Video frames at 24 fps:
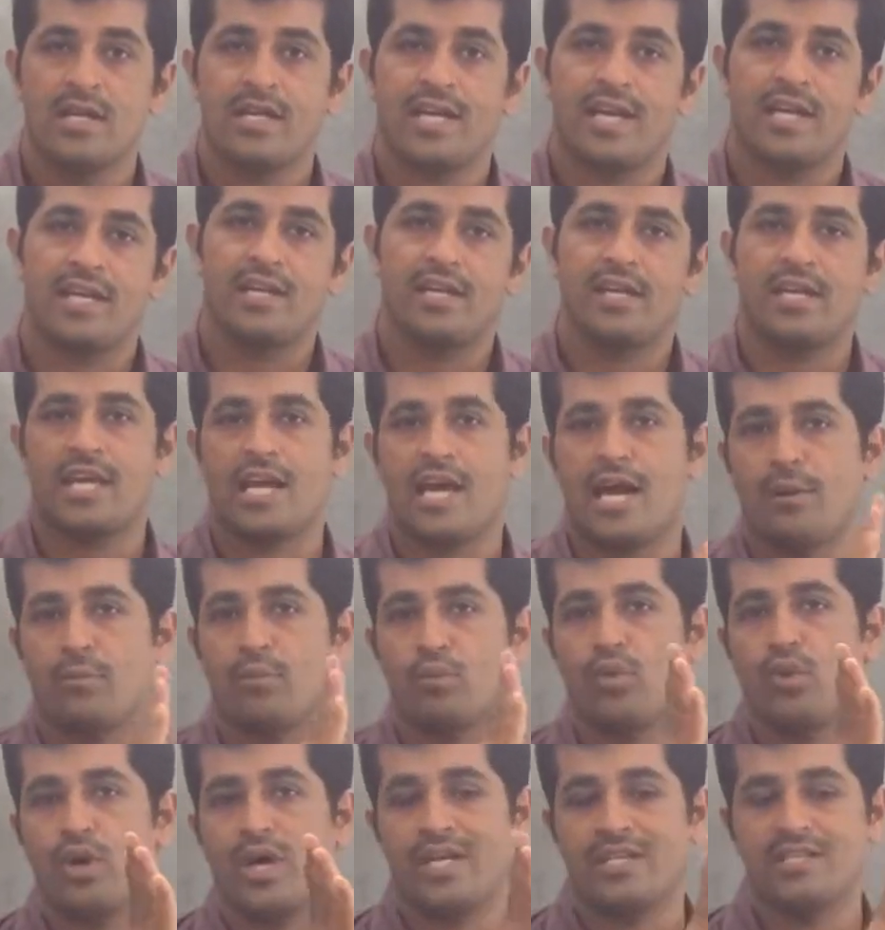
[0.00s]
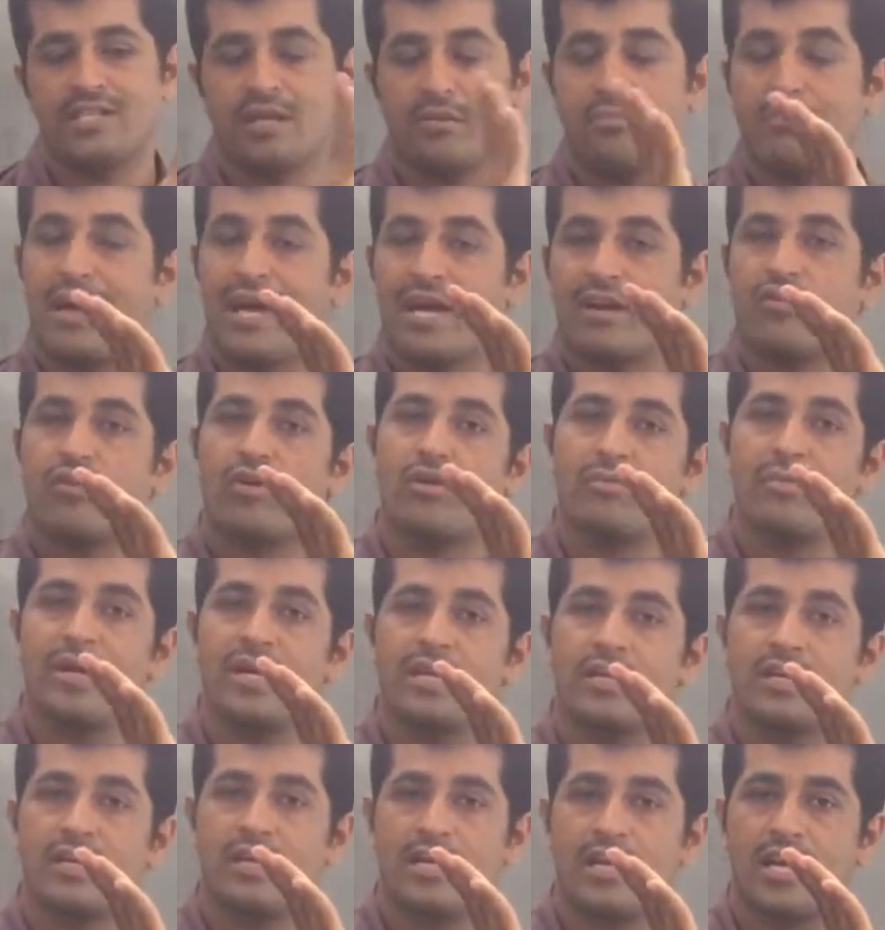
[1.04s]
यानी कि आपको ऐसे बैकवर्ड
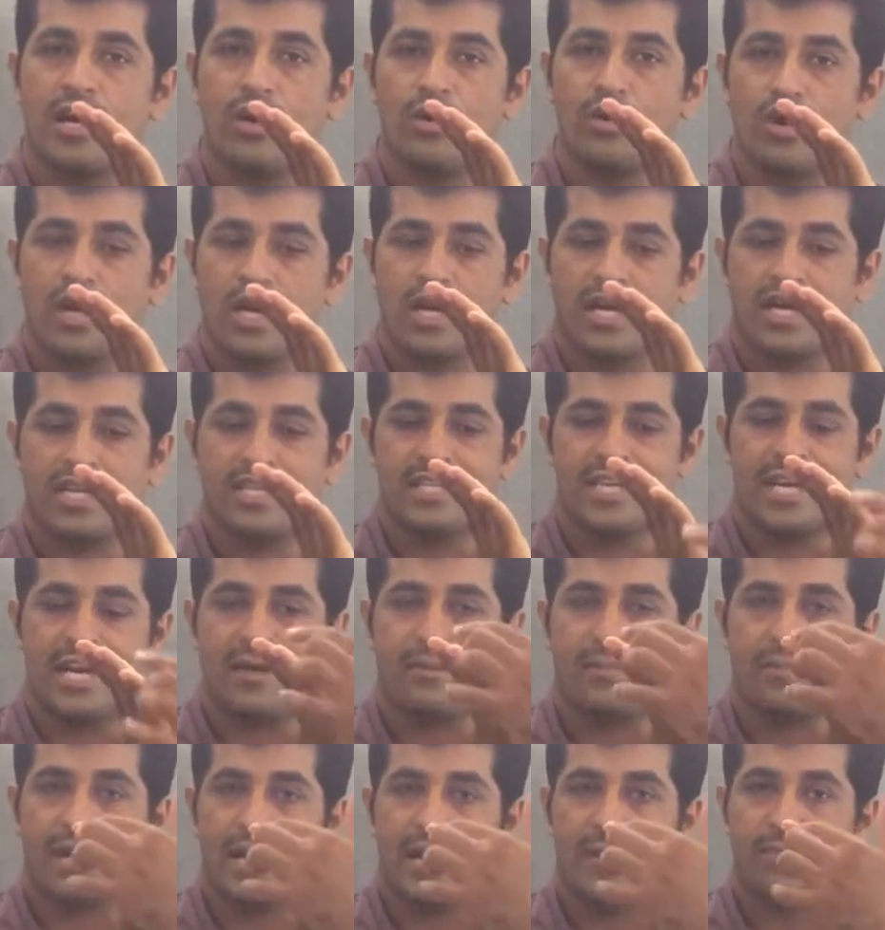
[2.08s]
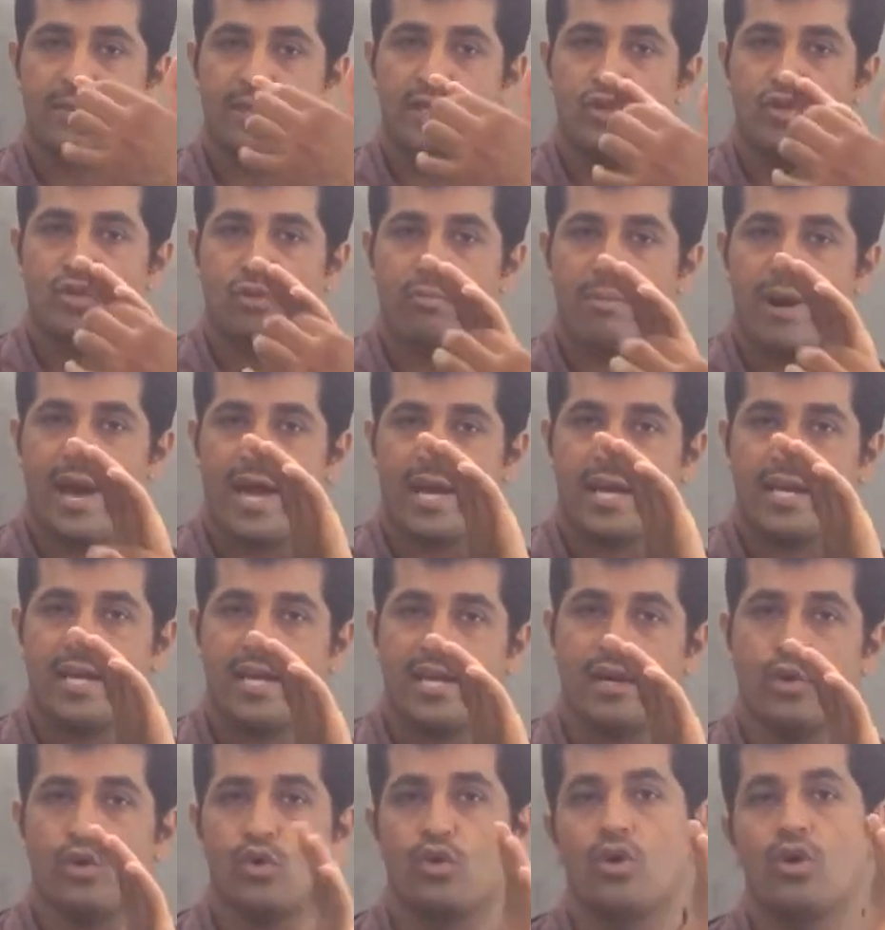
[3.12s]
बैंड करना होगा कि जहाँ पर आपकी जो बैक
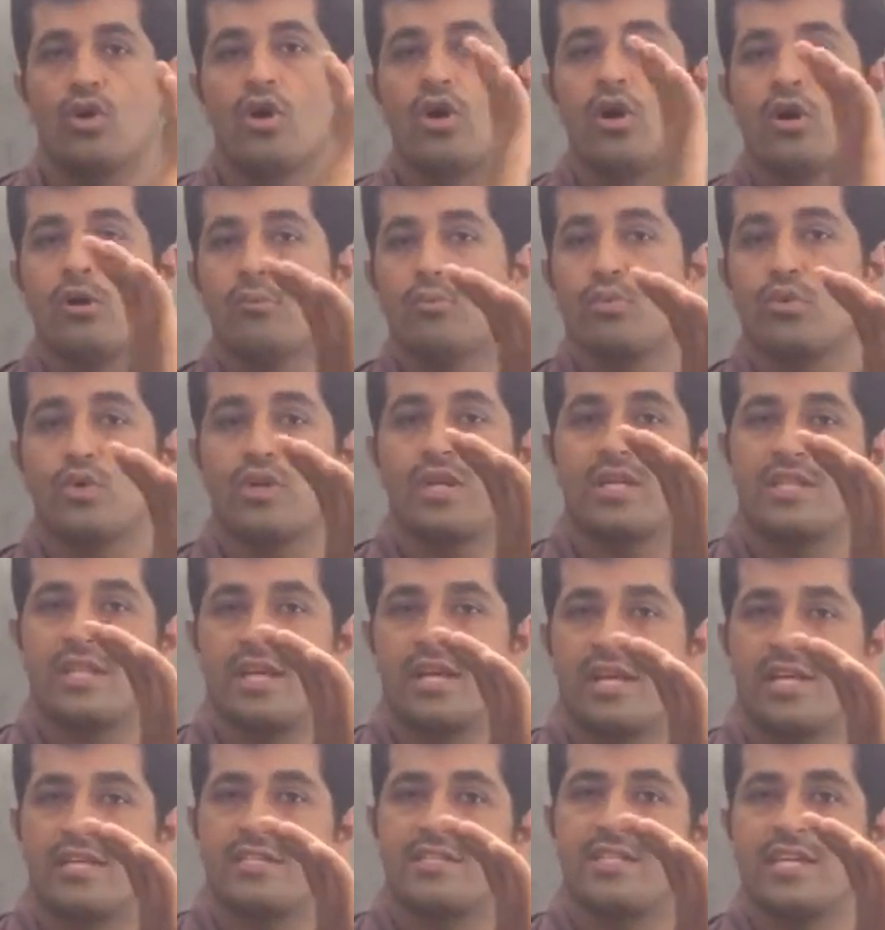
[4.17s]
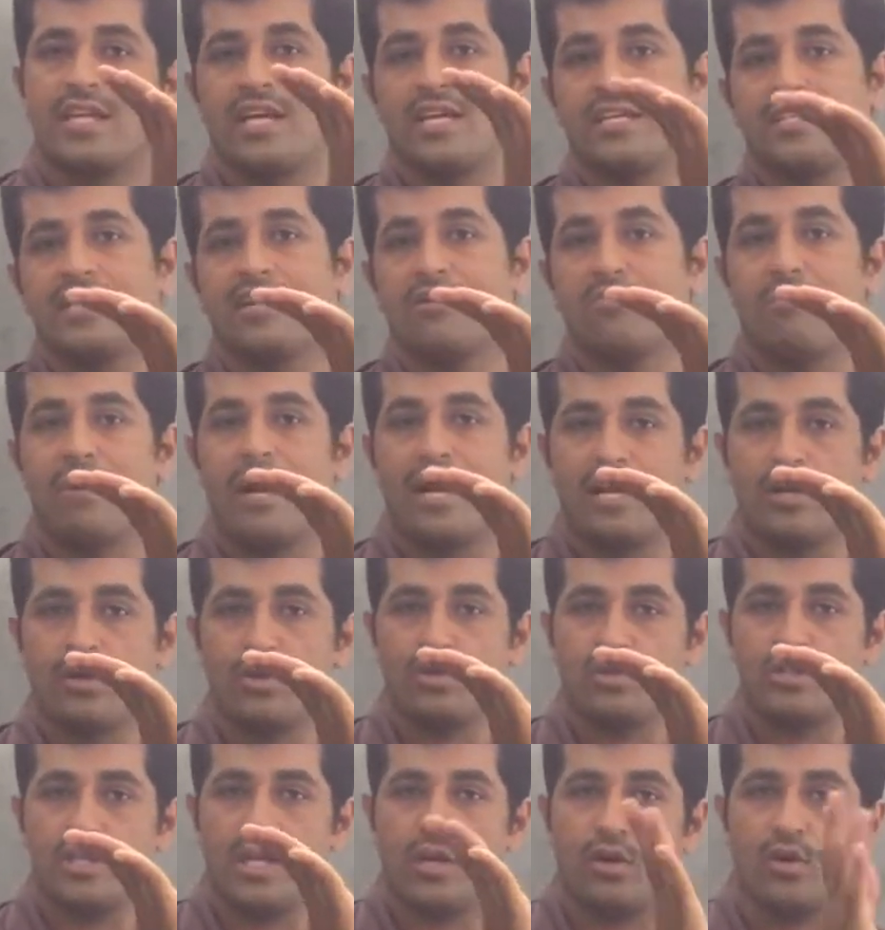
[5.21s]
है वो पूरी तरह से ऐसे बैंड
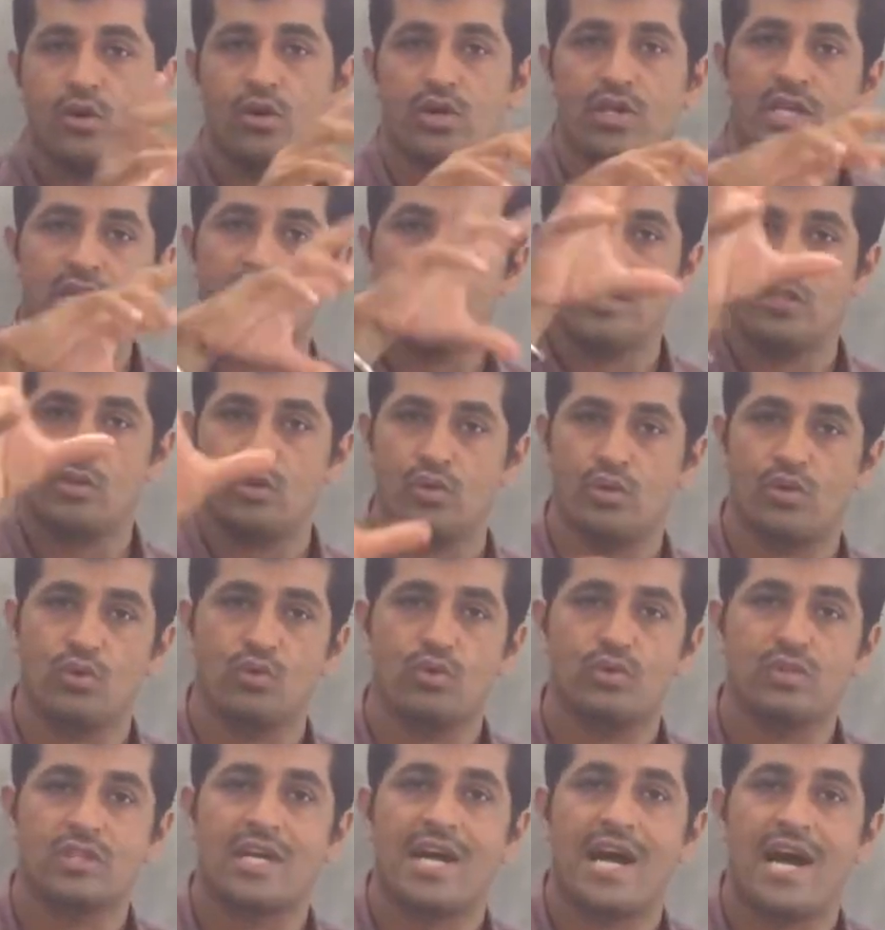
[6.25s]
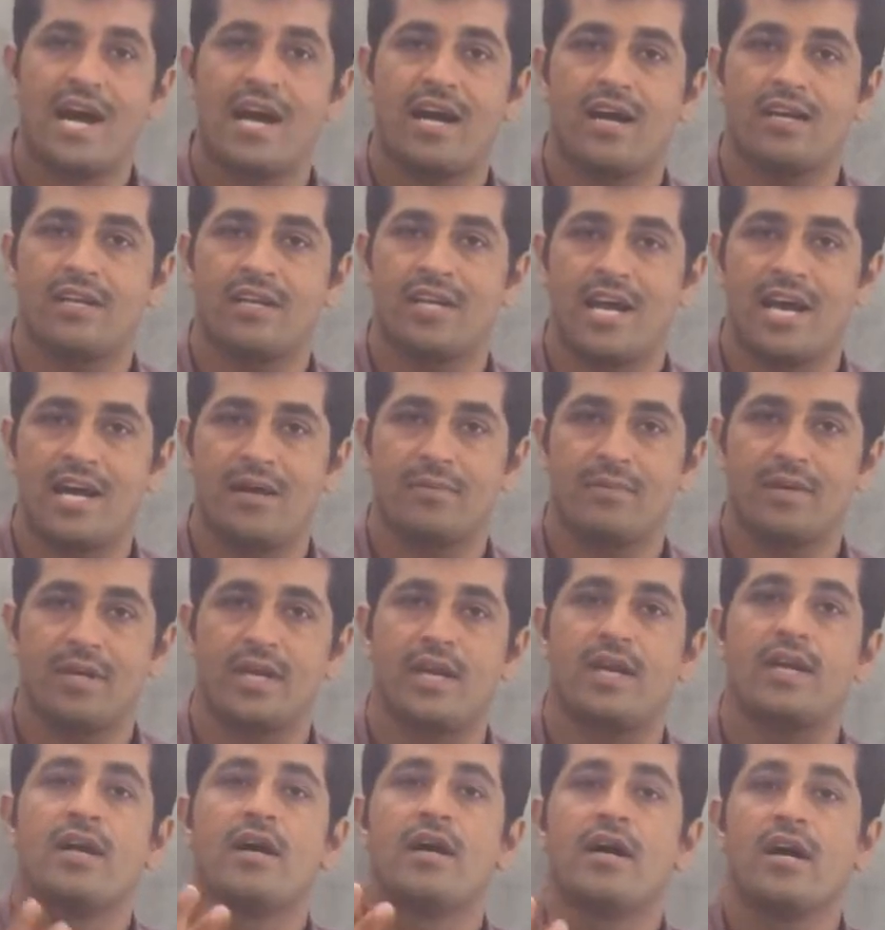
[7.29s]
हो जाए और ये जो उसका नाम है